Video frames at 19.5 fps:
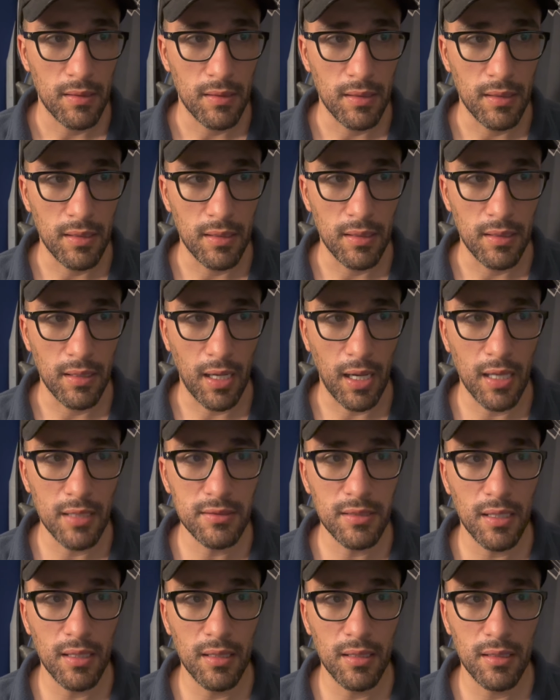اللي
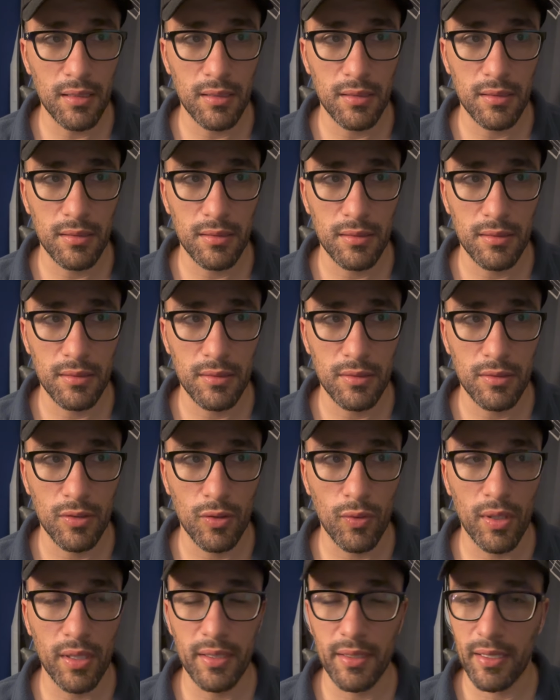حصل
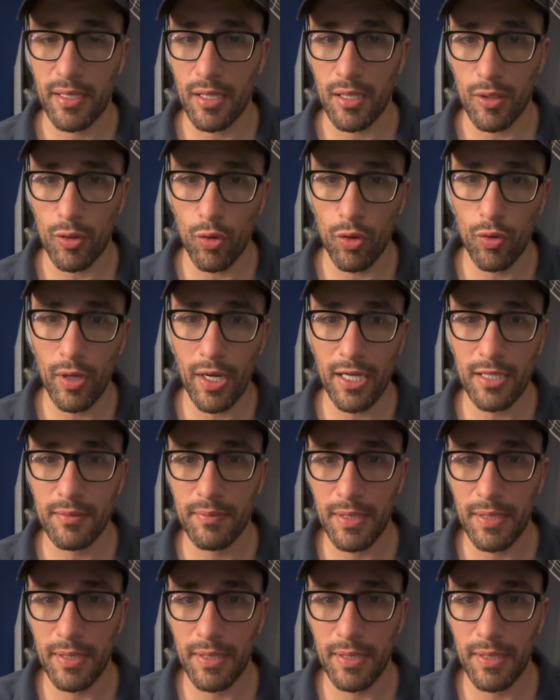هو ان كان كل واحد